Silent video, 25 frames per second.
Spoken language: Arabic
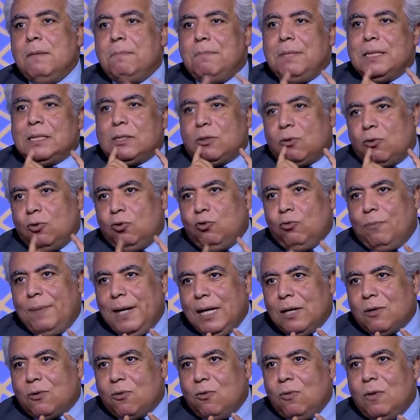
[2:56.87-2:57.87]
بس خدوا
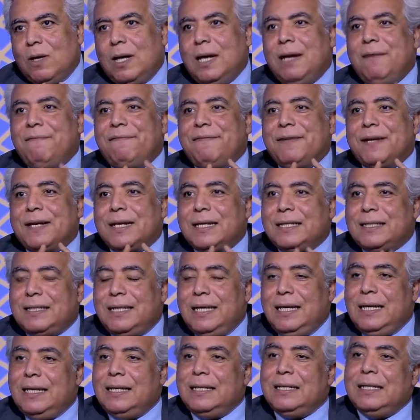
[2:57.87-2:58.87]
بالكم
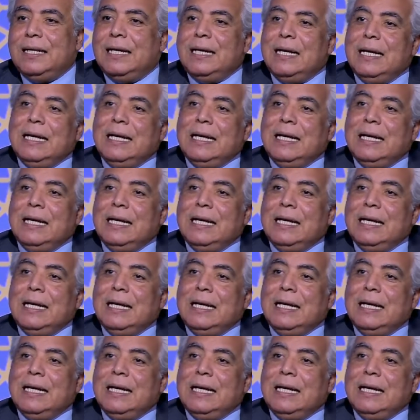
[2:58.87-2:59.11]
الفيريتين